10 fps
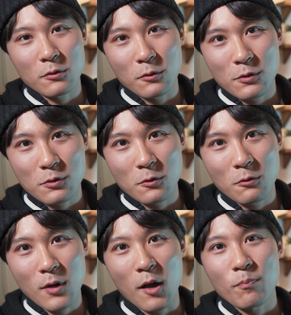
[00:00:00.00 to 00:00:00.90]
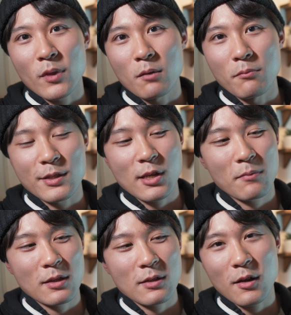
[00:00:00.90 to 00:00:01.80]
の特徴はめちゃ
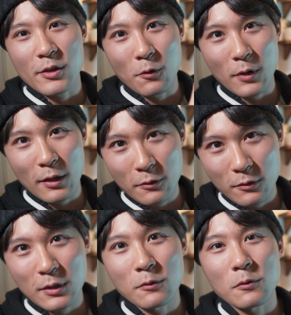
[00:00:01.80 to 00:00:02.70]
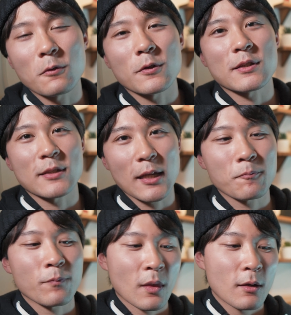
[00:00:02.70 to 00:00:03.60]
めちゃ寄れるっていうところですね。
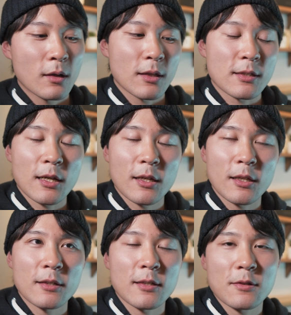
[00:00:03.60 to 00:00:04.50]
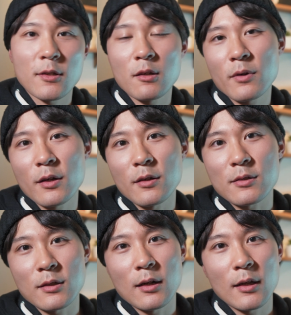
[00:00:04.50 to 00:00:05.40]
最大撮影倍
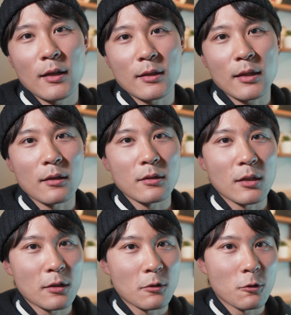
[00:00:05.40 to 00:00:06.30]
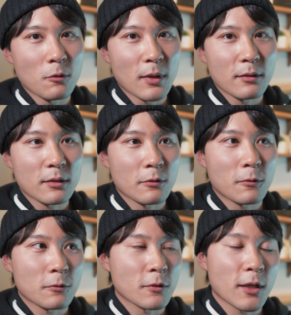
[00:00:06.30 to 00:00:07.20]
率が れいてんにごばいという
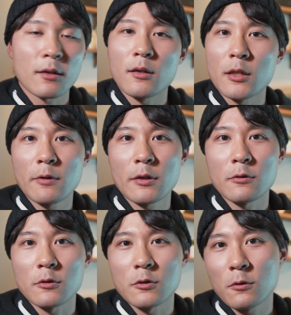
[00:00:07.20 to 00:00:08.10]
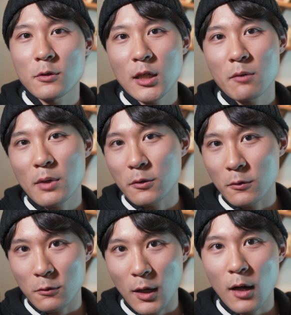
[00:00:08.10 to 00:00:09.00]
ことで、いわゆる
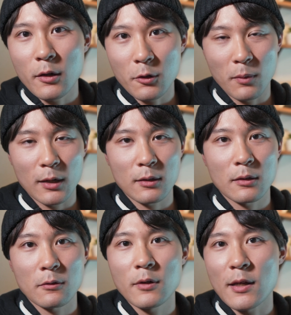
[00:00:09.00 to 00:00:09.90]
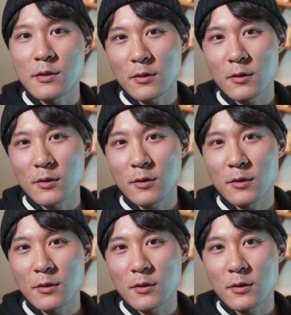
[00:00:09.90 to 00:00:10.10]
クォーターマクロとか呼ばれてるレン